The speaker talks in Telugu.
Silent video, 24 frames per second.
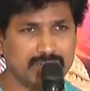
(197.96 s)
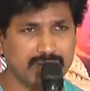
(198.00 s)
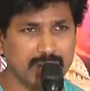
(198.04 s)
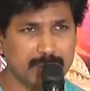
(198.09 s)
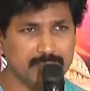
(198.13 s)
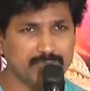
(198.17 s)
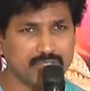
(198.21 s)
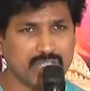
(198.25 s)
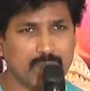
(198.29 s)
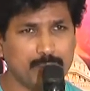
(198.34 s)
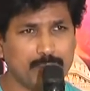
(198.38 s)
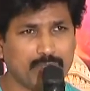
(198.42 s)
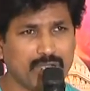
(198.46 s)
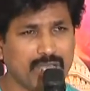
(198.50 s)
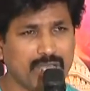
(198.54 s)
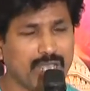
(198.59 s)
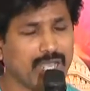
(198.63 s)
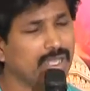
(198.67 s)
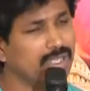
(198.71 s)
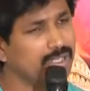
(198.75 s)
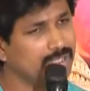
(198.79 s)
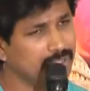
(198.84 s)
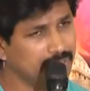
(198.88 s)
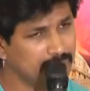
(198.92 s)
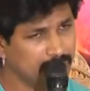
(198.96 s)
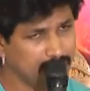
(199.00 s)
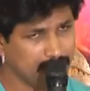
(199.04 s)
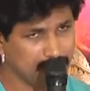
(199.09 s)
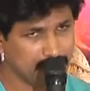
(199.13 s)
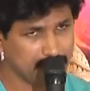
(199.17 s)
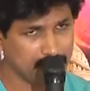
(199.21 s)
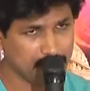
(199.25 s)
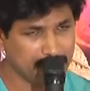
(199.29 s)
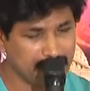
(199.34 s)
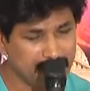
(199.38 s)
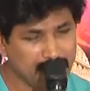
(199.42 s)
టీం తరపున
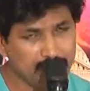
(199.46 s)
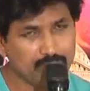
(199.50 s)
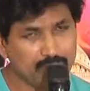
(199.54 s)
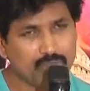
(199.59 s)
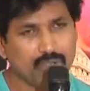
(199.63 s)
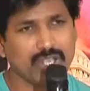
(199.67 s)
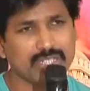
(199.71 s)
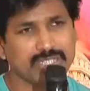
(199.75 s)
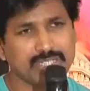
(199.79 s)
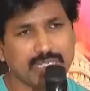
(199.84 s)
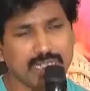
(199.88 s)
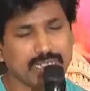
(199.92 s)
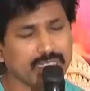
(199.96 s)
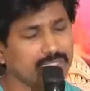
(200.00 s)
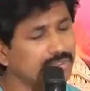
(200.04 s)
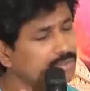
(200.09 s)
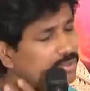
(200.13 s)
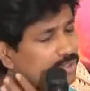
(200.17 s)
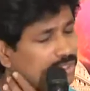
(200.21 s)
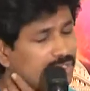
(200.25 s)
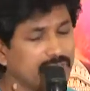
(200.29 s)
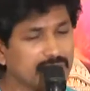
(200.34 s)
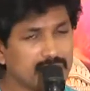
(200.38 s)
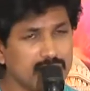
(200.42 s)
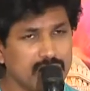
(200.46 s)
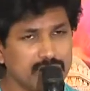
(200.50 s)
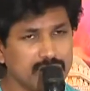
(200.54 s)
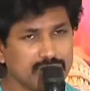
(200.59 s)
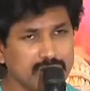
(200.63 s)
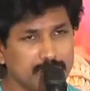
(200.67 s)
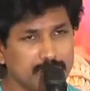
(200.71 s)
మళ్ళీ ఇంకొకసారి కృతజ్ఞతలు